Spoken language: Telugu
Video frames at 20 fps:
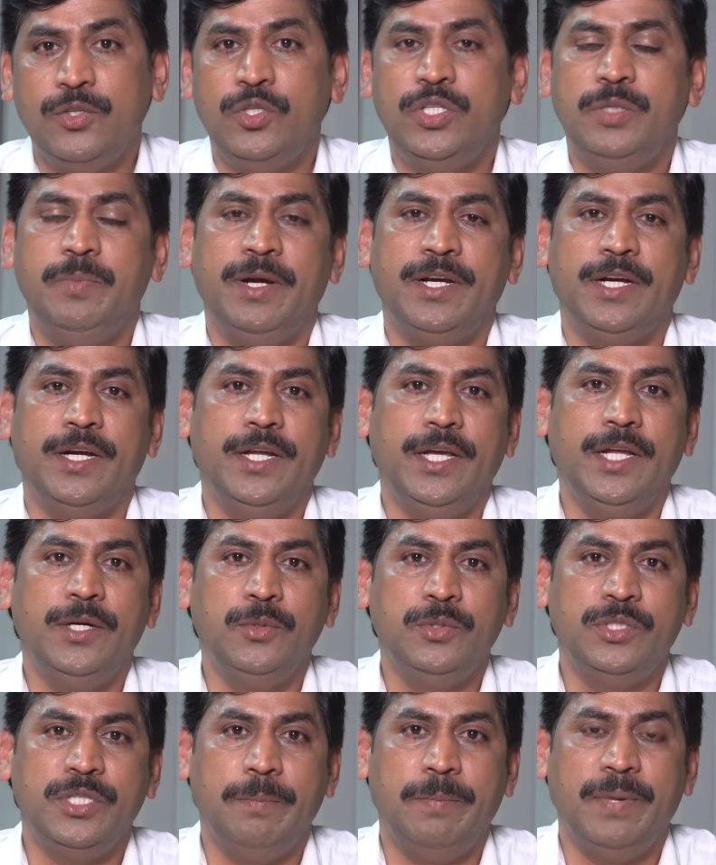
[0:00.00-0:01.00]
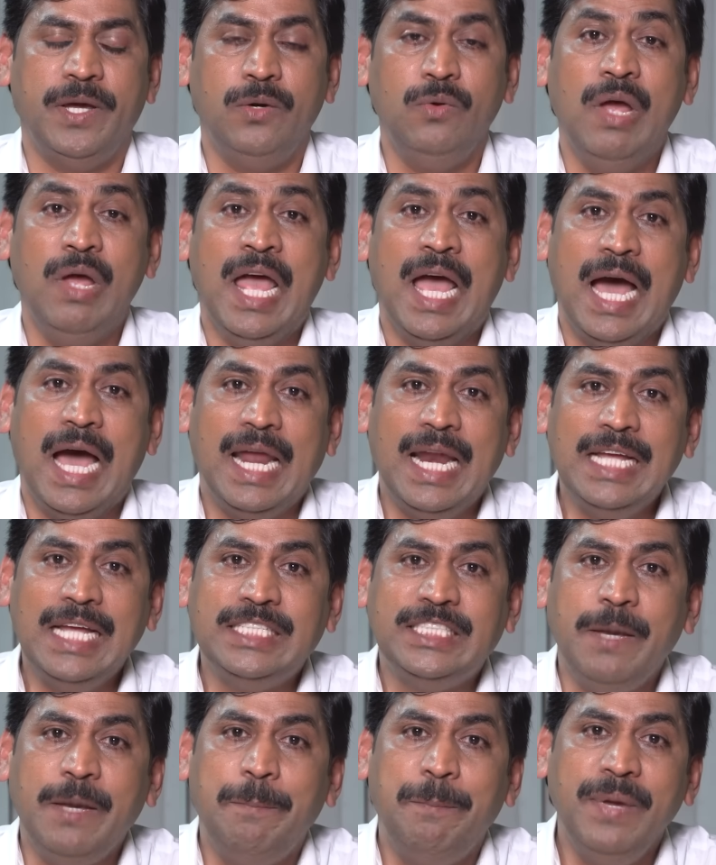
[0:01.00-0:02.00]
దృష్టి పెట్టండి అంటూ చెప్పారు అలా
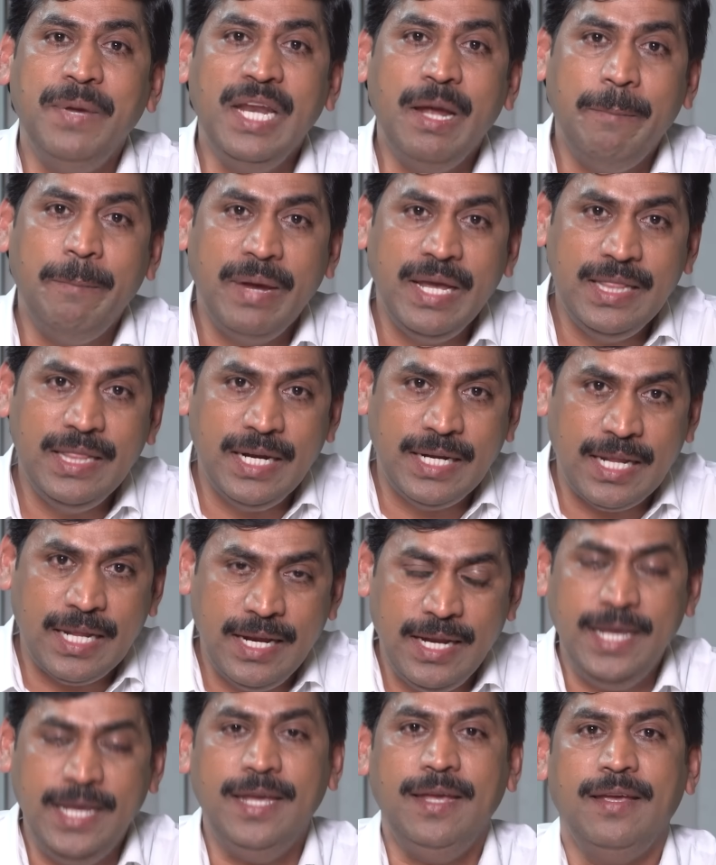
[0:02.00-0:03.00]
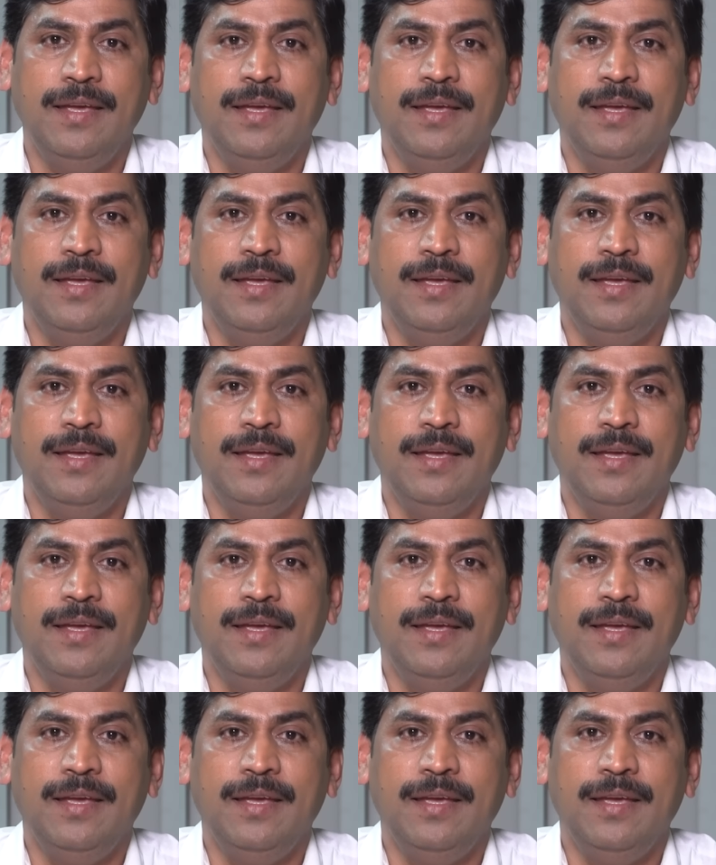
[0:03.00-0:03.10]
చెప్పి చెప్పిన మీదటనే